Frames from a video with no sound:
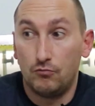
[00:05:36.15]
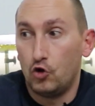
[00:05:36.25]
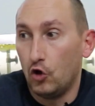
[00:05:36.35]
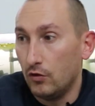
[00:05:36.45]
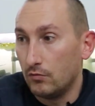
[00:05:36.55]

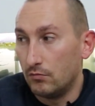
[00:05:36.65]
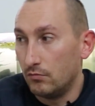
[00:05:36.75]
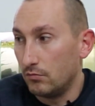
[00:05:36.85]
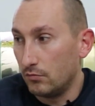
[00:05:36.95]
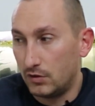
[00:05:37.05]
Yo,
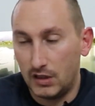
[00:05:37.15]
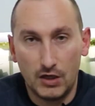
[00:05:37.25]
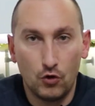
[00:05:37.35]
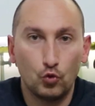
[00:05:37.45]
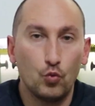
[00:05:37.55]
mm,
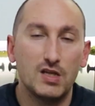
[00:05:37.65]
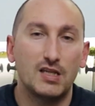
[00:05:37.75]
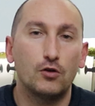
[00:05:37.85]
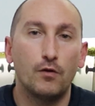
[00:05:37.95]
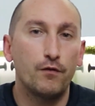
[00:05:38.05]
si no
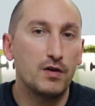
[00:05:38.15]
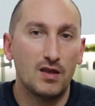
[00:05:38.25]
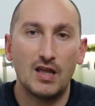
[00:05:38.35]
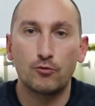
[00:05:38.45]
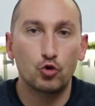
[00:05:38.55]
tuviese
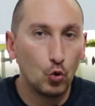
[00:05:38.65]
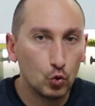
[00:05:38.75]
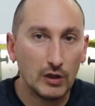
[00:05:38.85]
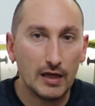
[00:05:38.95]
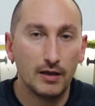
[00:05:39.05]
confianza
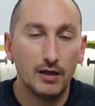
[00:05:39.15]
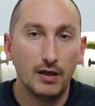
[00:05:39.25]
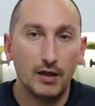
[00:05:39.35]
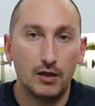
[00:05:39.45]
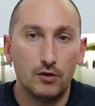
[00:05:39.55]
absoluta,
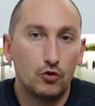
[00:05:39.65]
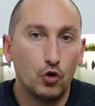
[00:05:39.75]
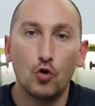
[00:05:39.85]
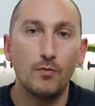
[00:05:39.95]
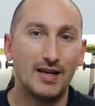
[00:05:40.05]

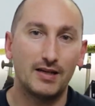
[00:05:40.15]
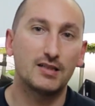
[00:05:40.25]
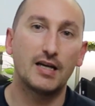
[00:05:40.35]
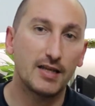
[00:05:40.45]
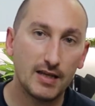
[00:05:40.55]
yo no me
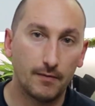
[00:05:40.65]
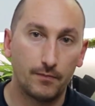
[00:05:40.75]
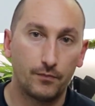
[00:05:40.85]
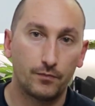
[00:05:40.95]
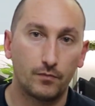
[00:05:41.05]
arriesgaría.
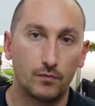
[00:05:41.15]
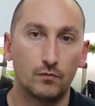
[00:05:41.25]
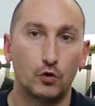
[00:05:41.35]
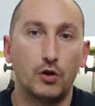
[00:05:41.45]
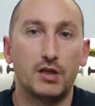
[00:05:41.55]

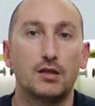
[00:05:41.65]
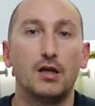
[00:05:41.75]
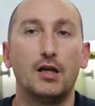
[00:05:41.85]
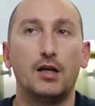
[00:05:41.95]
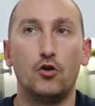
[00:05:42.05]

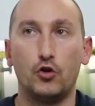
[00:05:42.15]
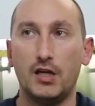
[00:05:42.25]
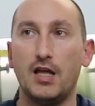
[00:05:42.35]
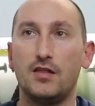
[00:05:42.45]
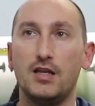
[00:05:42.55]
Entonces, no
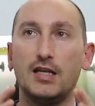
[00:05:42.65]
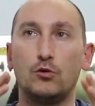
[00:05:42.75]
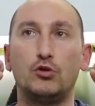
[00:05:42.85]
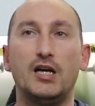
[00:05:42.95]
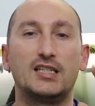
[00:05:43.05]
quiere decir
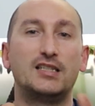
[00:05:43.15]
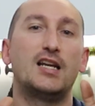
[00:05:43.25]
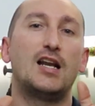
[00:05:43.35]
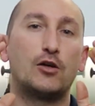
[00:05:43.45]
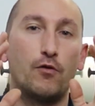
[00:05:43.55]
que tú tengas que
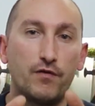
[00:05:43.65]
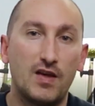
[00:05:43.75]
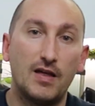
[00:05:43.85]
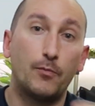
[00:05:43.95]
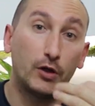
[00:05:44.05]
tener la
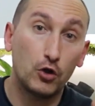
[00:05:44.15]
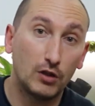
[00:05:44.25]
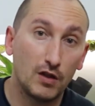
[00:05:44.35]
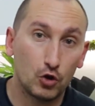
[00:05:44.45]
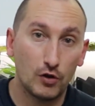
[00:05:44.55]
confianza porque
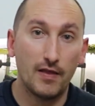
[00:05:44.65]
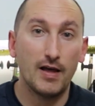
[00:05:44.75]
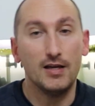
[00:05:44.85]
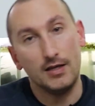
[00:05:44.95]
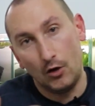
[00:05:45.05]
yo te he dicho
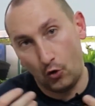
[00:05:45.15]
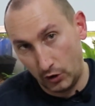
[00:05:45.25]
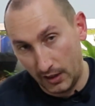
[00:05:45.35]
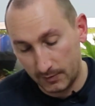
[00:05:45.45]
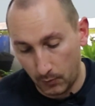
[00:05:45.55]
nada y
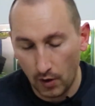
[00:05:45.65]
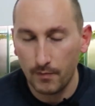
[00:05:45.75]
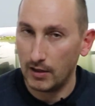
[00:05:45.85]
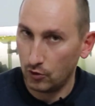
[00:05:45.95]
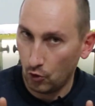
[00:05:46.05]
luego tengas
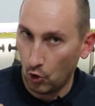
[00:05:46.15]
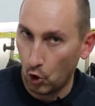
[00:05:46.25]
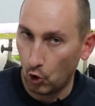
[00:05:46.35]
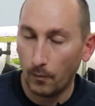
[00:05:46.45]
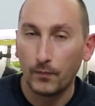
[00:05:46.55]
problemas.
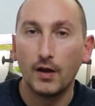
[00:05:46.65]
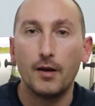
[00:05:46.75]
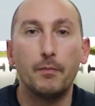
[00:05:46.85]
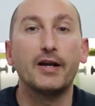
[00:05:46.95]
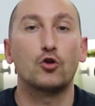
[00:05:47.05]
Ojo,
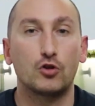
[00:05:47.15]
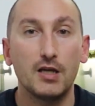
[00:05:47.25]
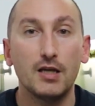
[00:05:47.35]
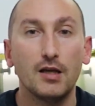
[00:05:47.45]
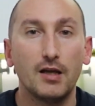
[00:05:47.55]
pero
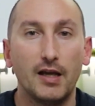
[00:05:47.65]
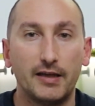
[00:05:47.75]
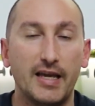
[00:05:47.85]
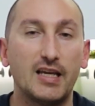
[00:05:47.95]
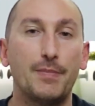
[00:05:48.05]
sí
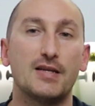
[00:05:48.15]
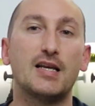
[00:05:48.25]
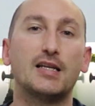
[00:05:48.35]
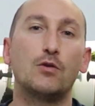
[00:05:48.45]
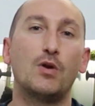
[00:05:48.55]
que hay que
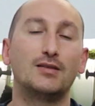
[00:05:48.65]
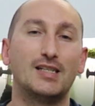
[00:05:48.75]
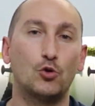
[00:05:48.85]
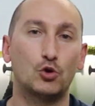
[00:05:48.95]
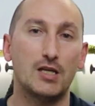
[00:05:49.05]
pensar que
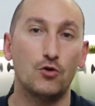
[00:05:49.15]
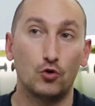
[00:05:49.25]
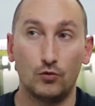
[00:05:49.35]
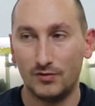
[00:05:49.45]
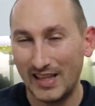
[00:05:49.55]
durante estos
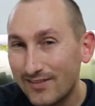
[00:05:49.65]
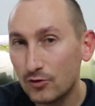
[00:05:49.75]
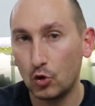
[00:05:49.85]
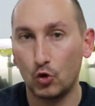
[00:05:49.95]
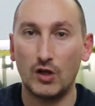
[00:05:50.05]
años,
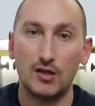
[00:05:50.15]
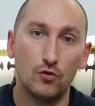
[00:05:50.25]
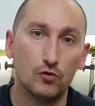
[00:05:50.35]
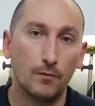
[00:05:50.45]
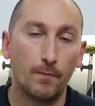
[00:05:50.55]
tantos
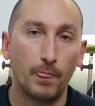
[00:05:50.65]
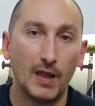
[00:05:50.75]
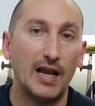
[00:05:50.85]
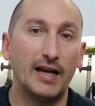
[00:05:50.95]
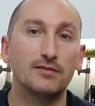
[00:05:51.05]
años,
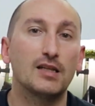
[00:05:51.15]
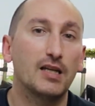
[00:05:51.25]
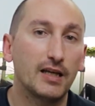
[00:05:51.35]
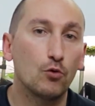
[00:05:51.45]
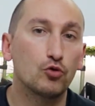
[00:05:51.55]
la gente ha
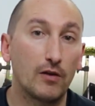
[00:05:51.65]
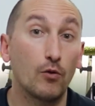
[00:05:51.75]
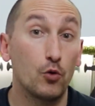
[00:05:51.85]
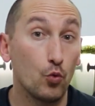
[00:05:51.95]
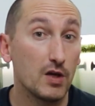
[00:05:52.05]
seguido
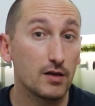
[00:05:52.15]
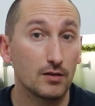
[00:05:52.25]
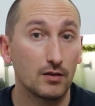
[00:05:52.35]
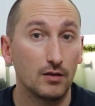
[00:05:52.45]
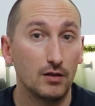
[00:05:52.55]
usando
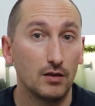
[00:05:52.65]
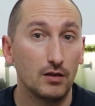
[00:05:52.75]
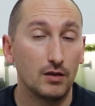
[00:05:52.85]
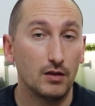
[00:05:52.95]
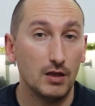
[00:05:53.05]
anubias
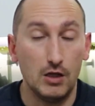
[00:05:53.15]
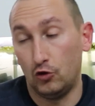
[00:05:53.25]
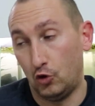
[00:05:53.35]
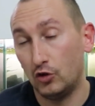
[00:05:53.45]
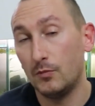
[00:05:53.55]

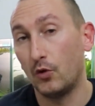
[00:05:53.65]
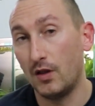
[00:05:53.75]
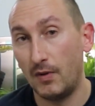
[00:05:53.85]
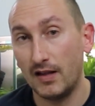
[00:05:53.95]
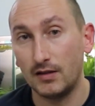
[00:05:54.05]
y otro tipo
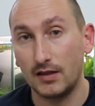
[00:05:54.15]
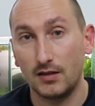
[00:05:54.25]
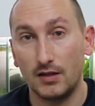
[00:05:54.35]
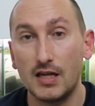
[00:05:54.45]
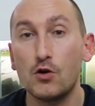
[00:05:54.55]
de
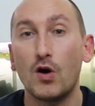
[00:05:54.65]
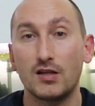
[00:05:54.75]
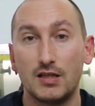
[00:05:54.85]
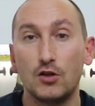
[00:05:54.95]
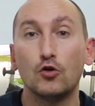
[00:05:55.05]
plantas y no
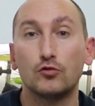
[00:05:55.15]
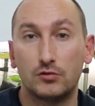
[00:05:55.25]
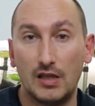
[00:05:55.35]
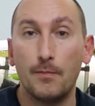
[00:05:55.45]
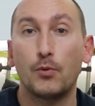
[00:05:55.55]
han sido
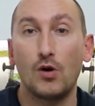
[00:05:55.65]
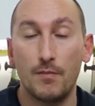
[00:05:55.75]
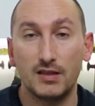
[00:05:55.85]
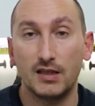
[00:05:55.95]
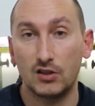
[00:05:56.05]
tan
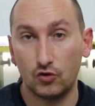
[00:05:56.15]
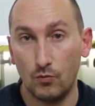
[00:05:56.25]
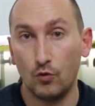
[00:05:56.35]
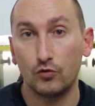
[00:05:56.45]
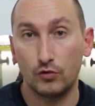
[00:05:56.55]
problemáticas
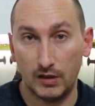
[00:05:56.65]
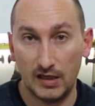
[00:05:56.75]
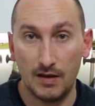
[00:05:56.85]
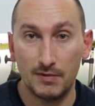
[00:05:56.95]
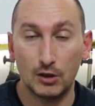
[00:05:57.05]
como
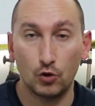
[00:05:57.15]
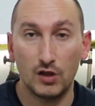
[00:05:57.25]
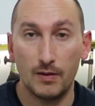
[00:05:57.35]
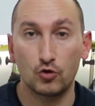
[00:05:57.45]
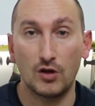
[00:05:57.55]
generalmente
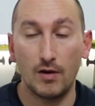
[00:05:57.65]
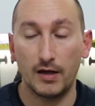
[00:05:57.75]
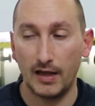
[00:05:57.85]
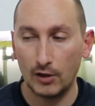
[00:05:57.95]
solíamos hablar.